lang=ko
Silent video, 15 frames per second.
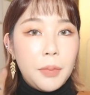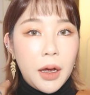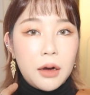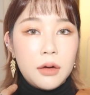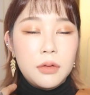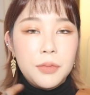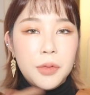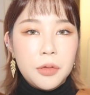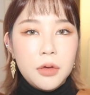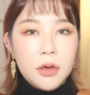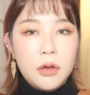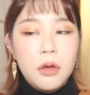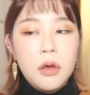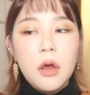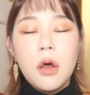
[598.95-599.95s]

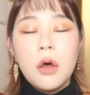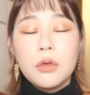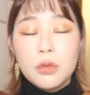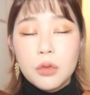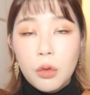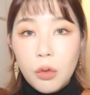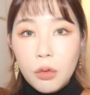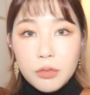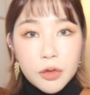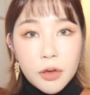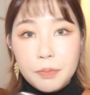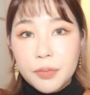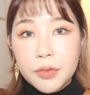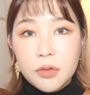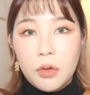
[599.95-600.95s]
바르면은 너무
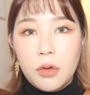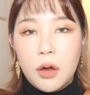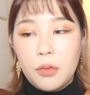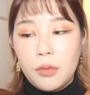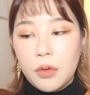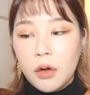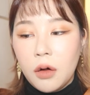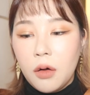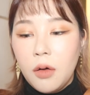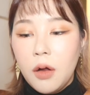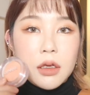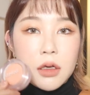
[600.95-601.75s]
예쁘더라고요.